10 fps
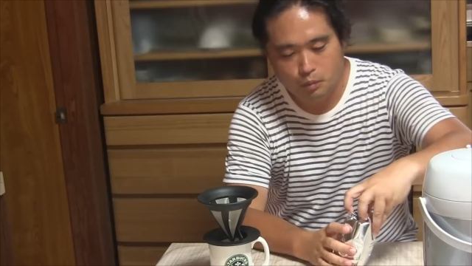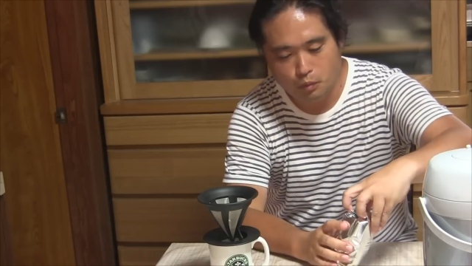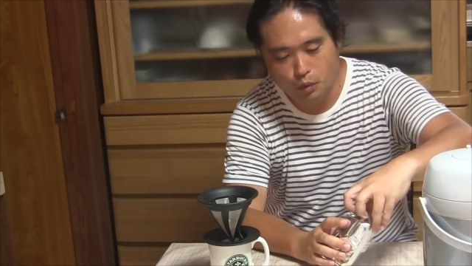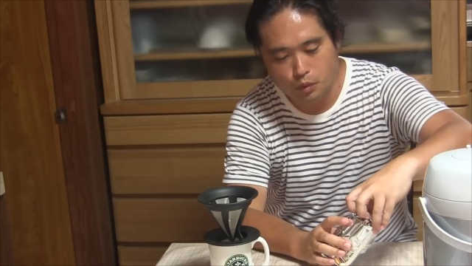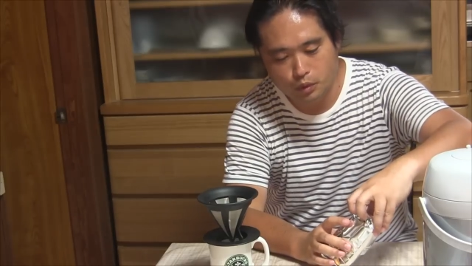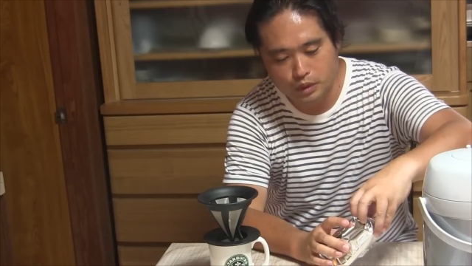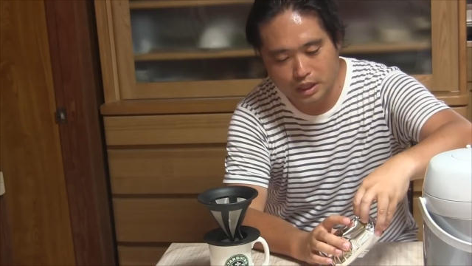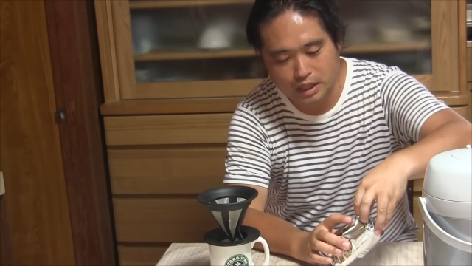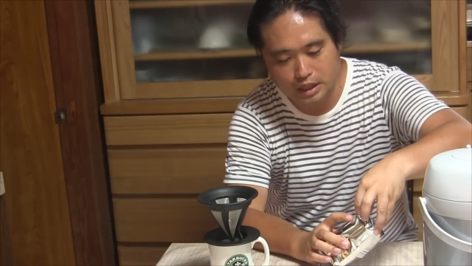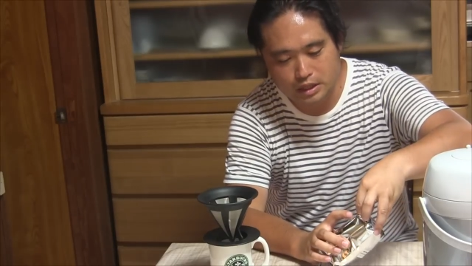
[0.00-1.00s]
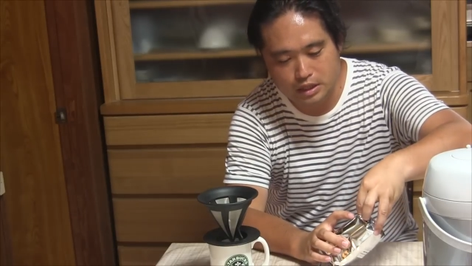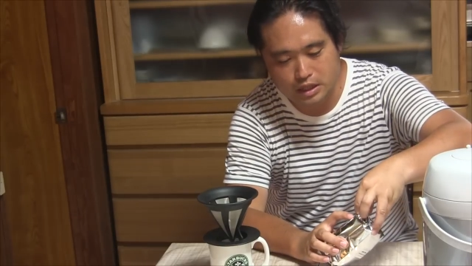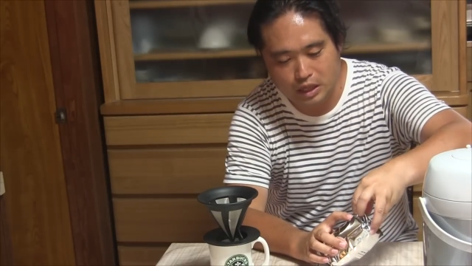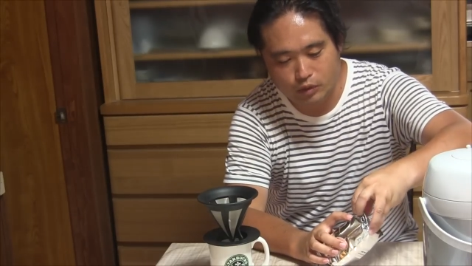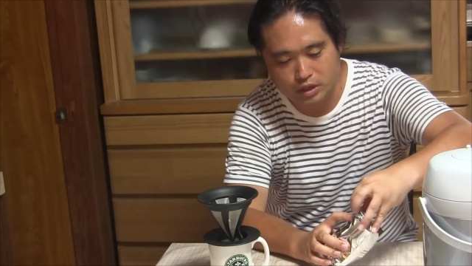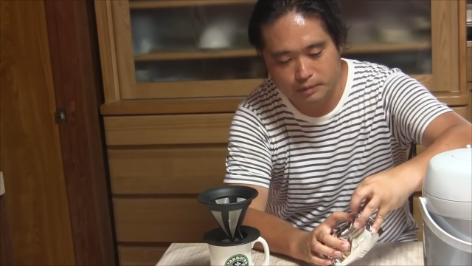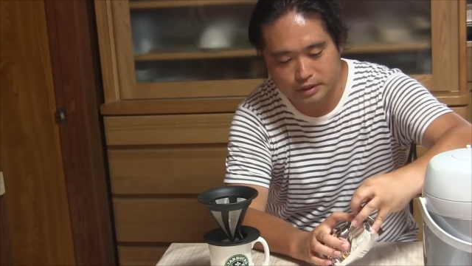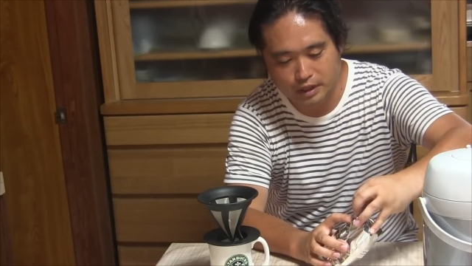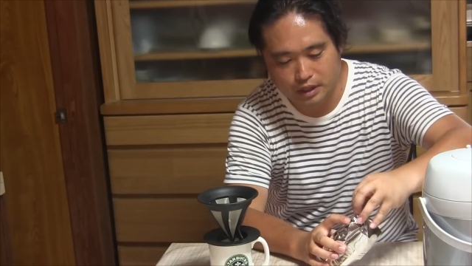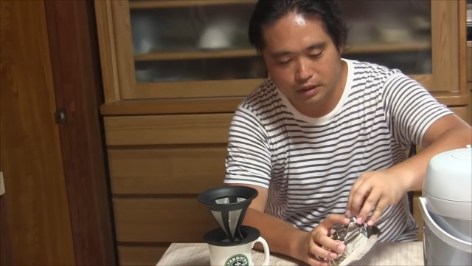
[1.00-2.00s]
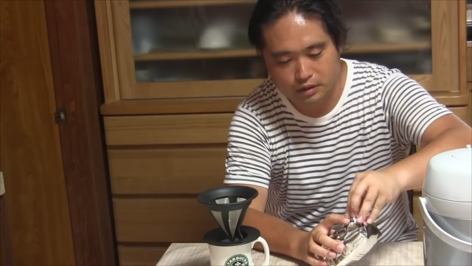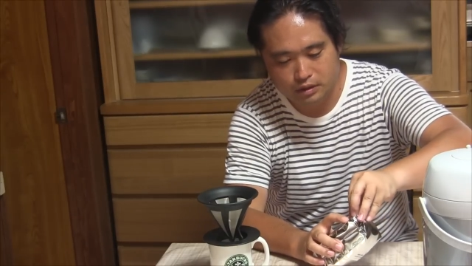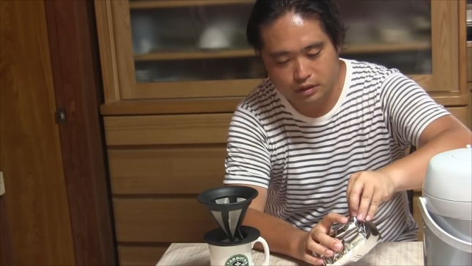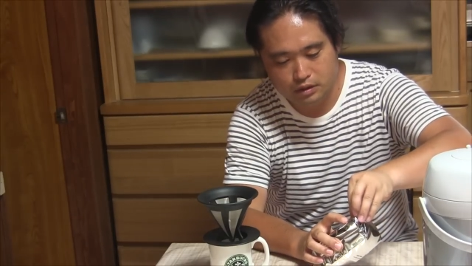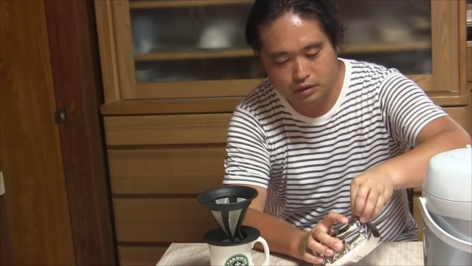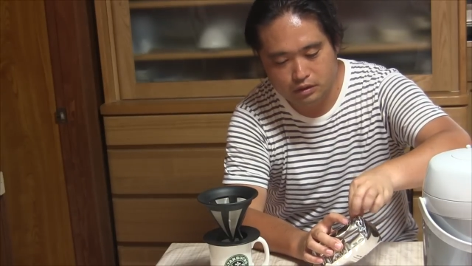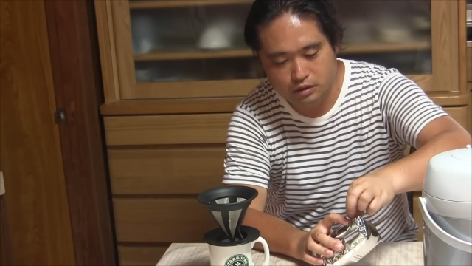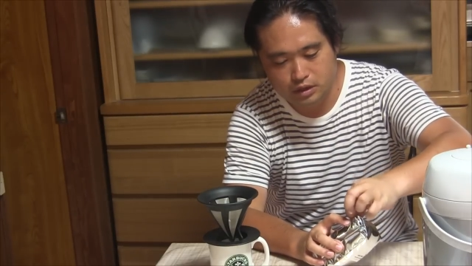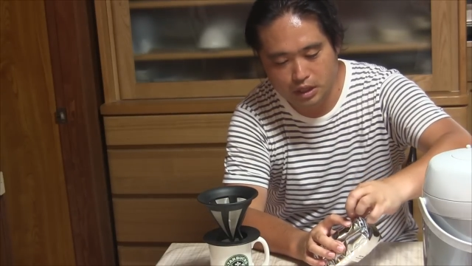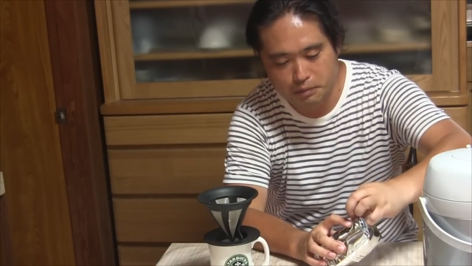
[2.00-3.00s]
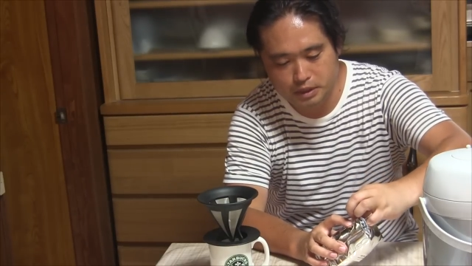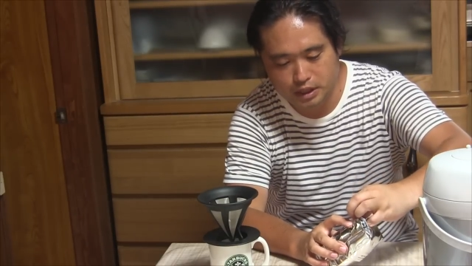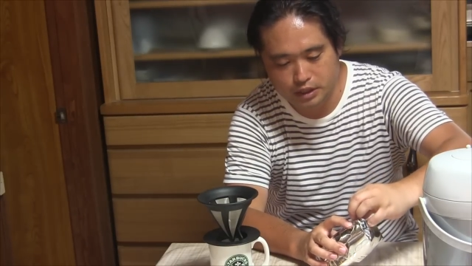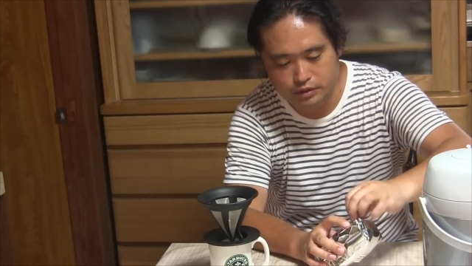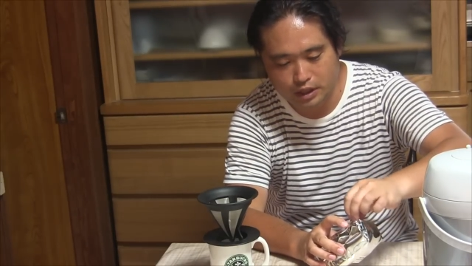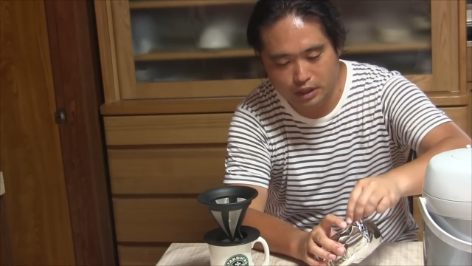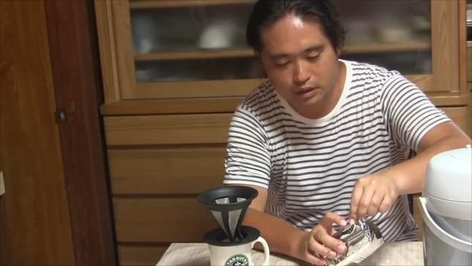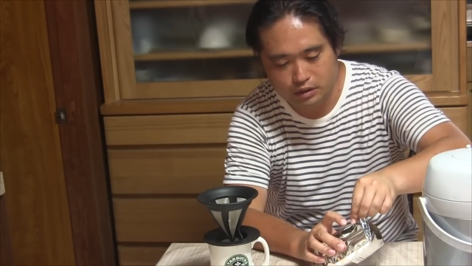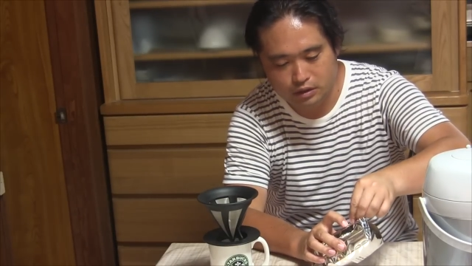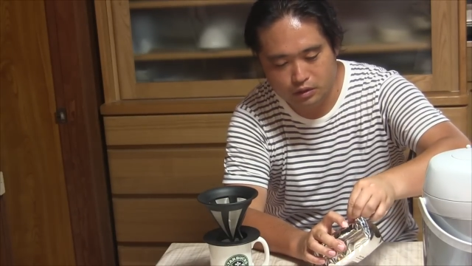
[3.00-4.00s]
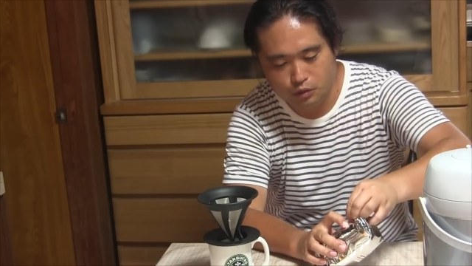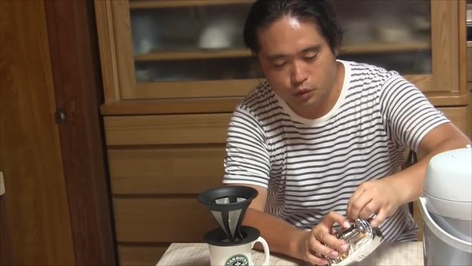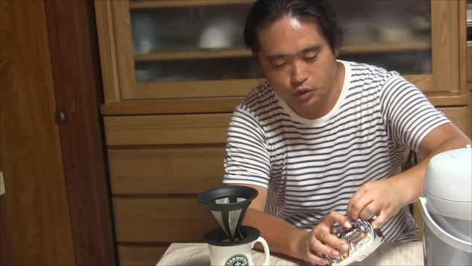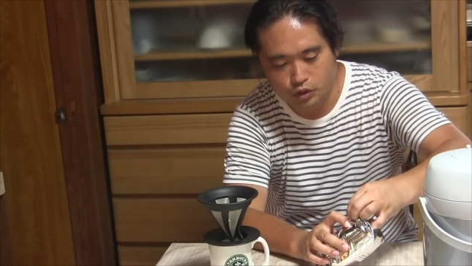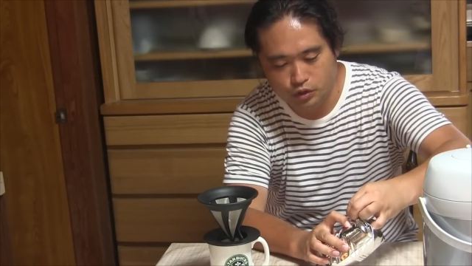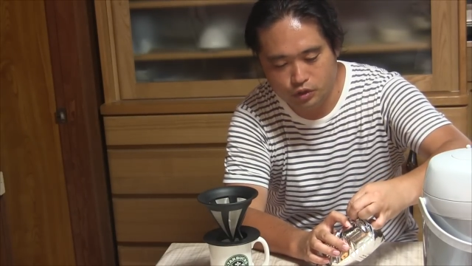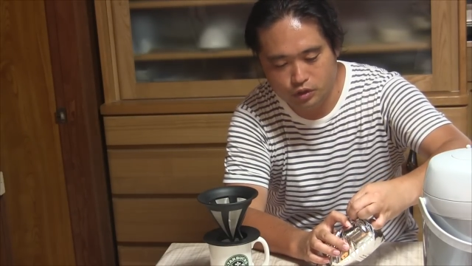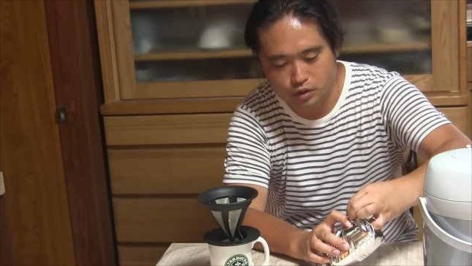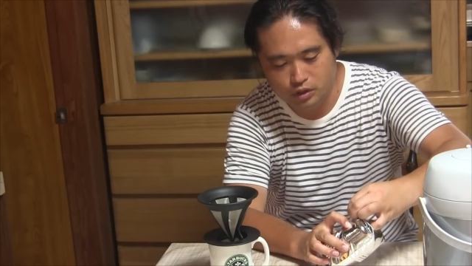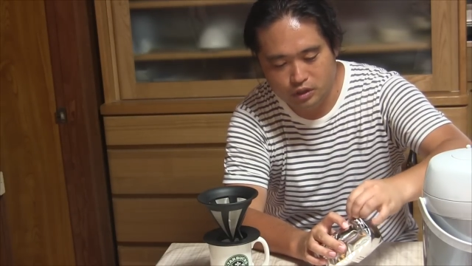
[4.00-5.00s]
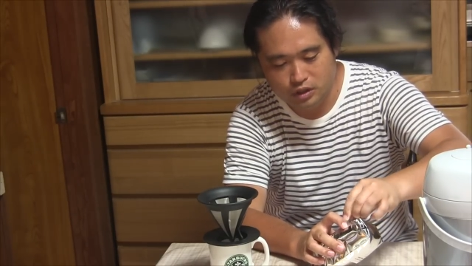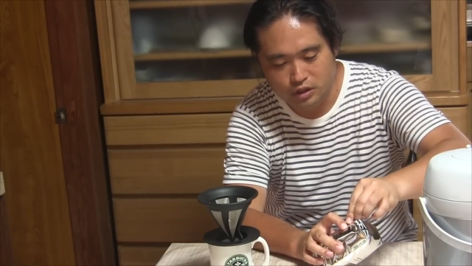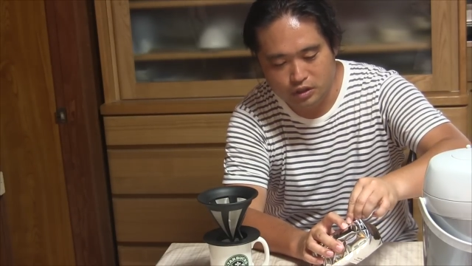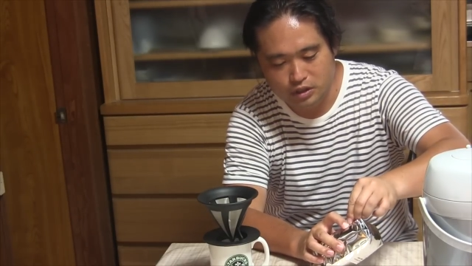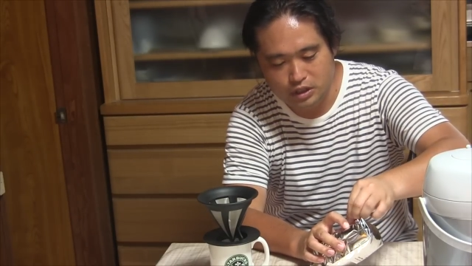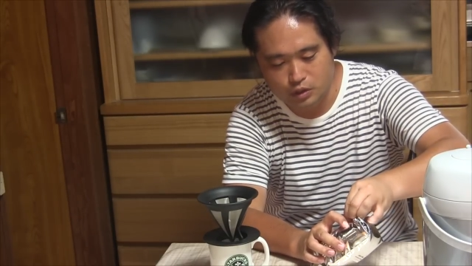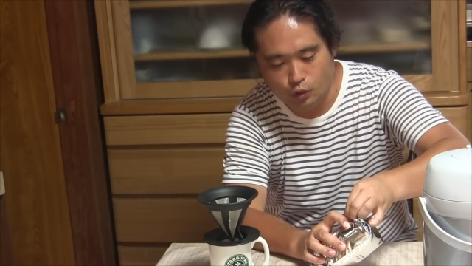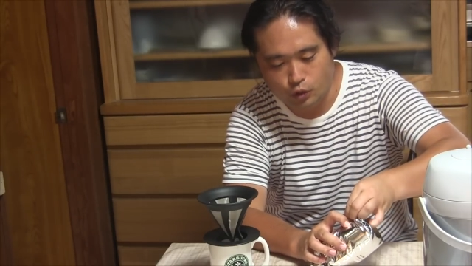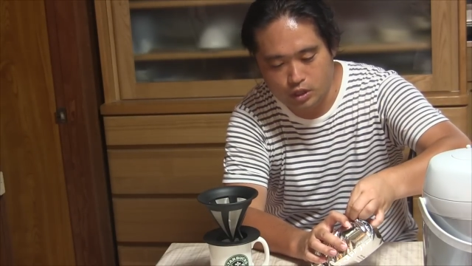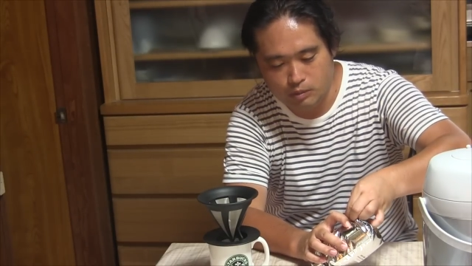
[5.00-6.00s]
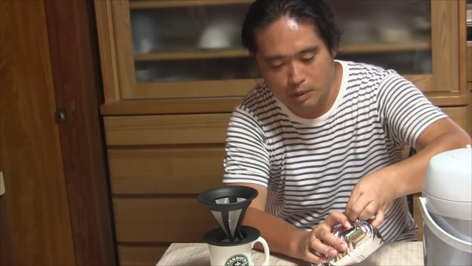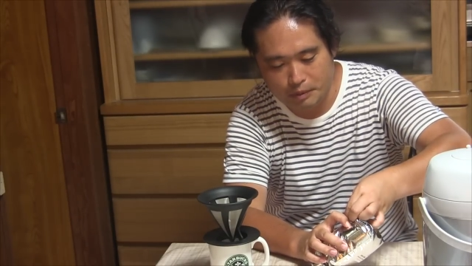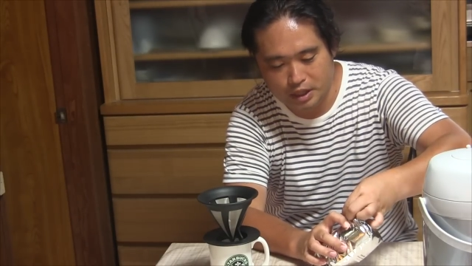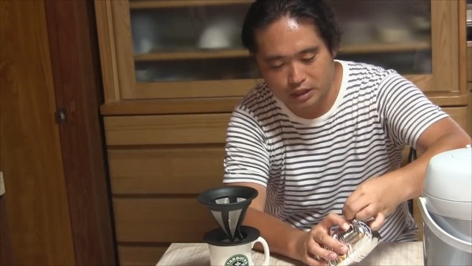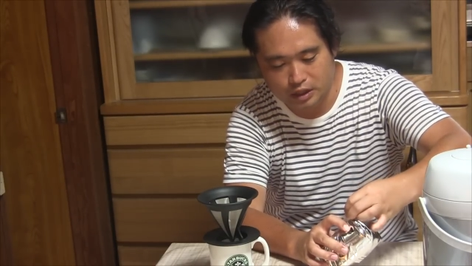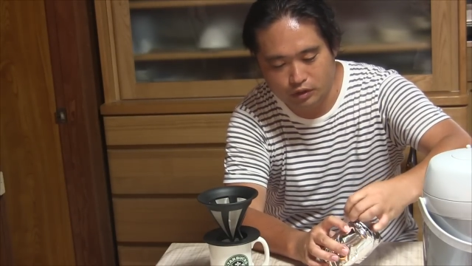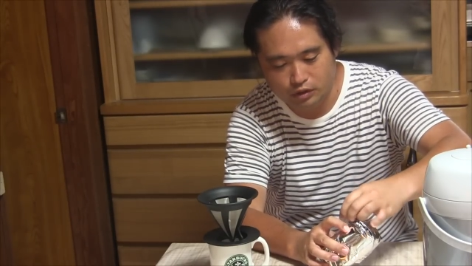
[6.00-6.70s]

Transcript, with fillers: もうこの段階でいい香りしますね。久々ですね。こういう、いいコーヒー豆買ったの。